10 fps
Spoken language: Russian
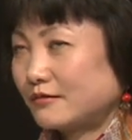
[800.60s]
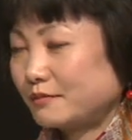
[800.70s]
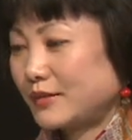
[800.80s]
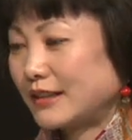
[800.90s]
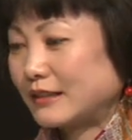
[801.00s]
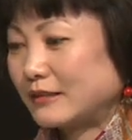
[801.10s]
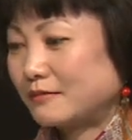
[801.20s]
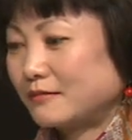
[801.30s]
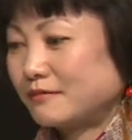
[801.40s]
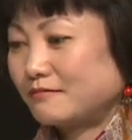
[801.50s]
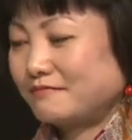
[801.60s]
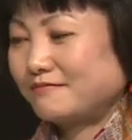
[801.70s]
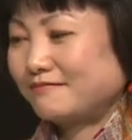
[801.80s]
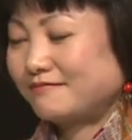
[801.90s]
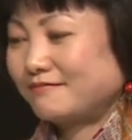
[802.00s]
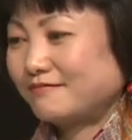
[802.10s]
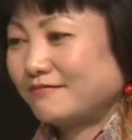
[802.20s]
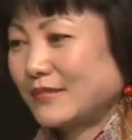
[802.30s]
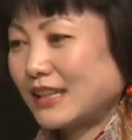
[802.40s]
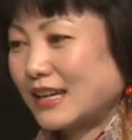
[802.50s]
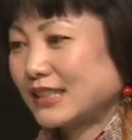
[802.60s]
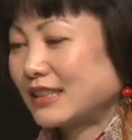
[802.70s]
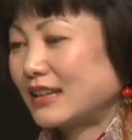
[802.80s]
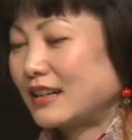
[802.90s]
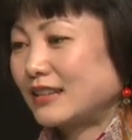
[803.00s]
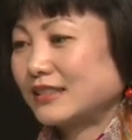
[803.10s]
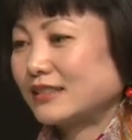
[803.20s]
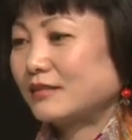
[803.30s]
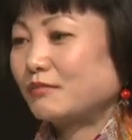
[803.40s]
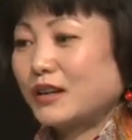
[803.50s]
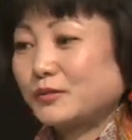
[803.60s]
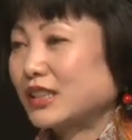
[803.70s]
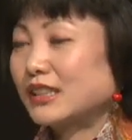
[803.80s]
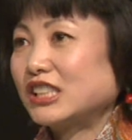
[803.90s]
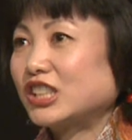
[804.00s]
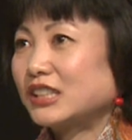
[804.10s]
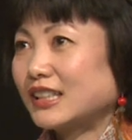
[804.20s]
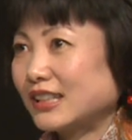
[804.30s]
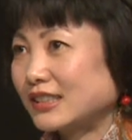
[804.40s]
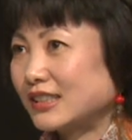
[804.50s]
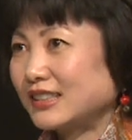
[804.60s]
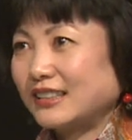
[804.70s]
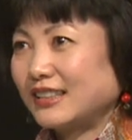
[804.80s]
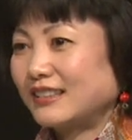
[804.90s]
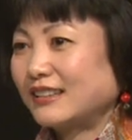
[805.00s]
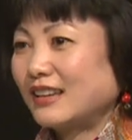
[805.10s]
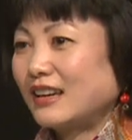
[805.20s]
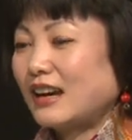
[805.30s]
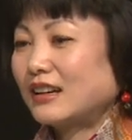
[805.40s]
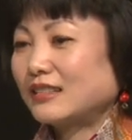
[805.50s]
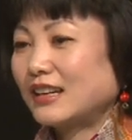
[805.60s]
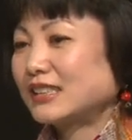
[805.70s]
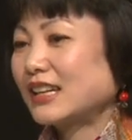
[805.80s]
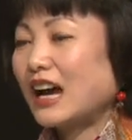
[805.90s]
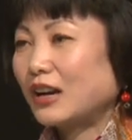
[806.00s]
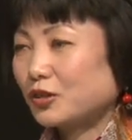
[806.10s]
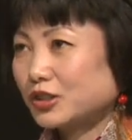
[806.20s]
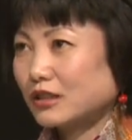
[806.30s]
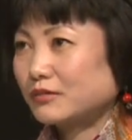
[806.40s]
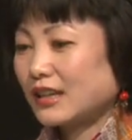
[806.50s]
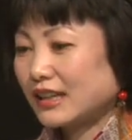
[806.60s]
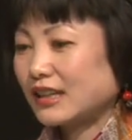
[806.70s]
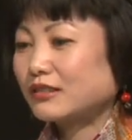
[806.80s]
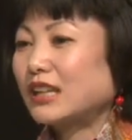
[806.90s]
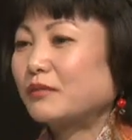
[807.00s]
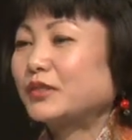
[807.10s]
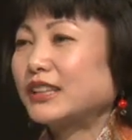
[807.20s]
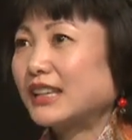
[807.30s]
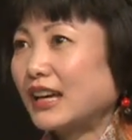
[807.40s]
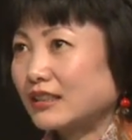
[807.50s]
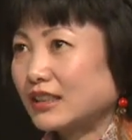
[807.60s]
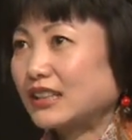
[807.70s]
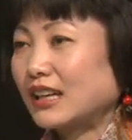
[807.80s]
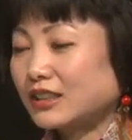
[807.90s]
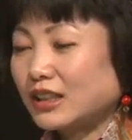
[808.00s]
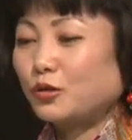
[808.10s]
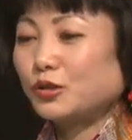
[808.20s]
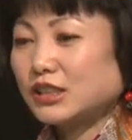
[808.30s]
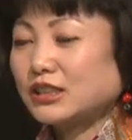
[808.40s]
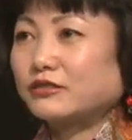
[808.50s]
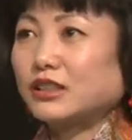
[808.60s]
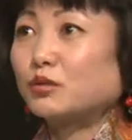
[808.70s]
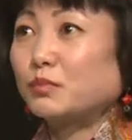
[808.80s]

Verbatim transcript: поэтому я старалась вообще не читать и даже хорошие, да, иногда приятно, иногда хочется вот этой